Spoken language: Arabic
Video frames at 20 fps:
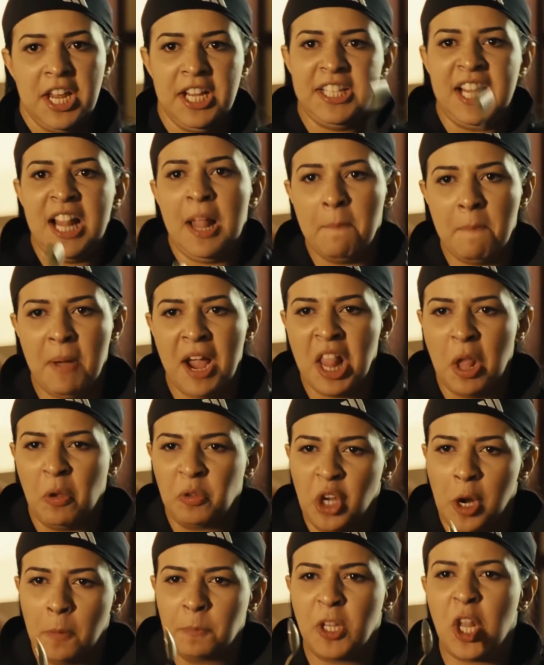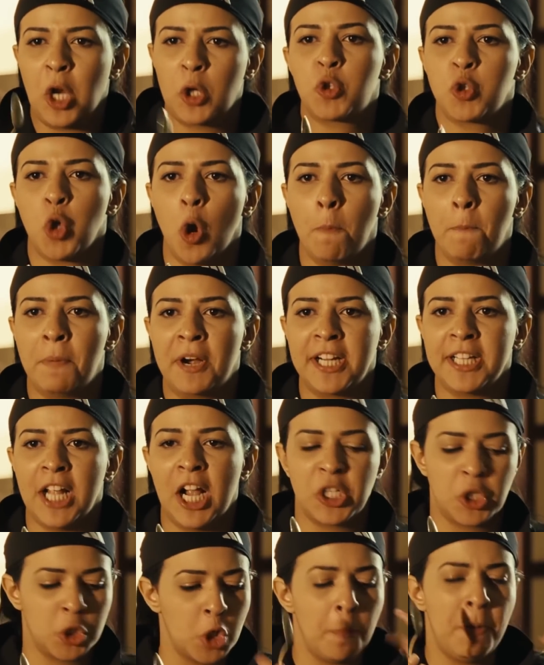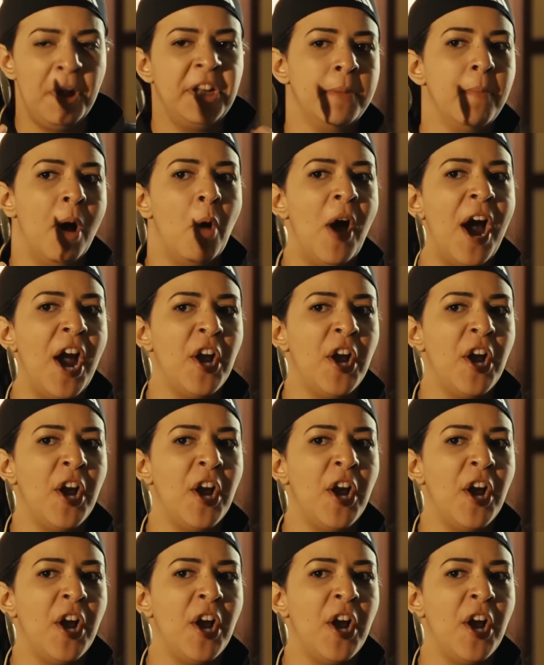يا سلام بقى لو ضربت لك شوب كده على الصبح تبقى